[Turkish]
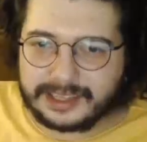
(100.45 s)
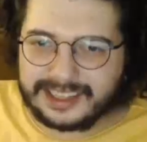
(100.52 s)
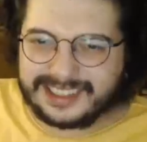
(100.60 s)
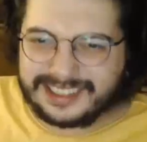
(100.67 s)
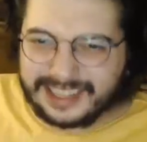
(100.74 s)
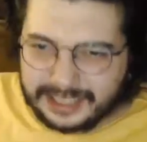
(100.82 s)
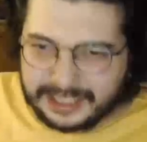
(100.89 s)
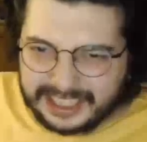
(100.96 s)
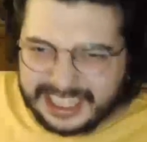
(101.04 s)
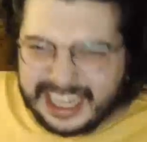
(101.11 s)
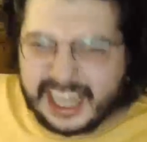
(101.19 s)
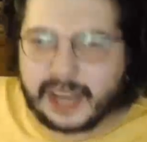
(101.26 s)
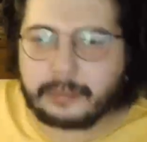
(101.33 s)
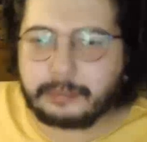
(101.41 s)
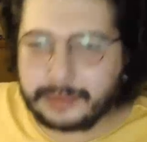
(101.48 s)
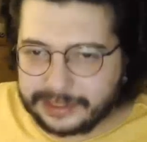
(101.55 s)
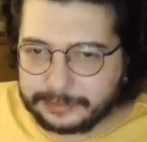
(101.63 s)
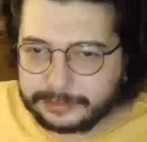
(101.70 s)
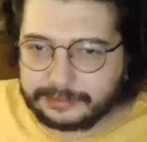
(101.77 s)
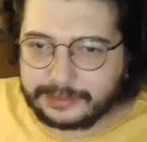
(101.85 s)
istedi yine
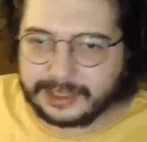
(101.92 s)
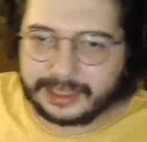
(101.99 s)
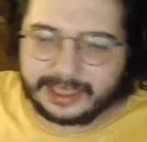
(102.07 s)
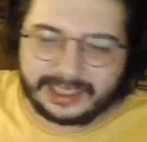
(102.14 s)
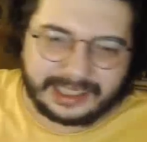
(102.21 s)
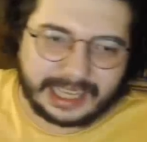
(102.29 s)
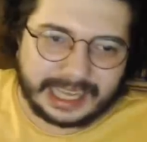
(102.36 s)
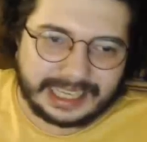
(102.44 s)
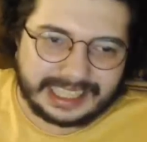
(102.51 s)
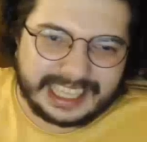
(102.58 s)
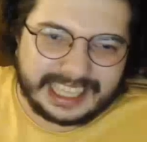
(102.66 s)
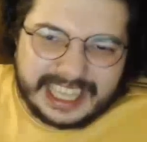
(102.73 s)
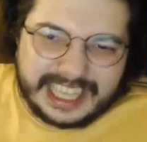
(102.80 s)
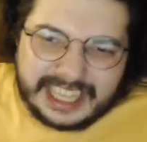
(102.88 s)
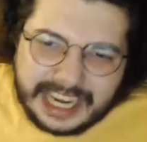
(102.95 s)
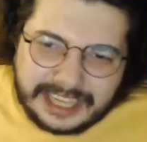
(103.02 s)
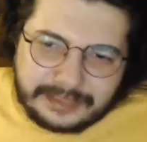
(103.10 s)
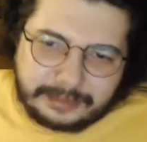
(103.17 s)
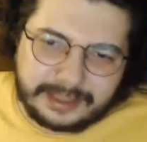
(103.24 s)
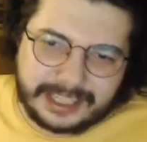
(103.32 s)
yapmadım. Hani
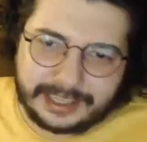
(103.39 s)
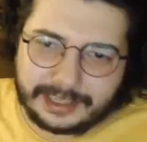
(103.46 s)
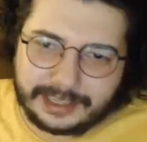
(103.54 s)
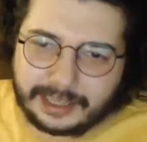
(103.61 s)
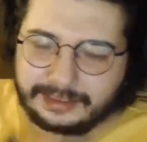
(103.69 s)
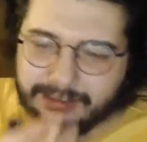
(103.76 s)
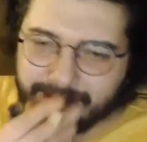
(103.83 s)
iğrenç bir şey lan.